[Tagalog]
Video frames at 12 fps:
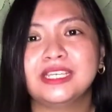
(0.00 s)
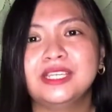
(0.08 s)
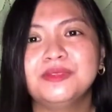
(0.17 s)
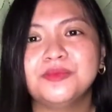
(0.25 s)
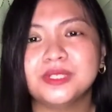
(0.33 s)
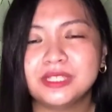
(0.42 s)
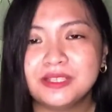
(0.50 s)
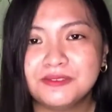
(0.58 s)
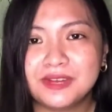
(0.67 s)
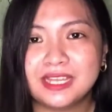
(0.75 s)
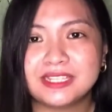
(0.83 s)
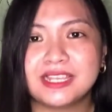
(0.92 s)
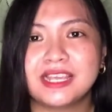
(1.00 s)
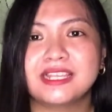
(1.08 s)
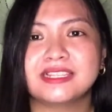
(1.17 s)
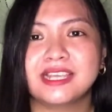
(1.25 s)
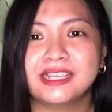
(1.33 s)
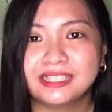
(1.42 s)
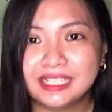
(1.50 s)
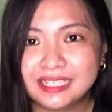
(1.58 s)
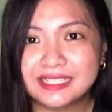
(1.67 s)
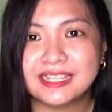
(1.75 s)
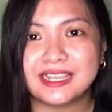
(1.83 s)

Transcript: input devices and its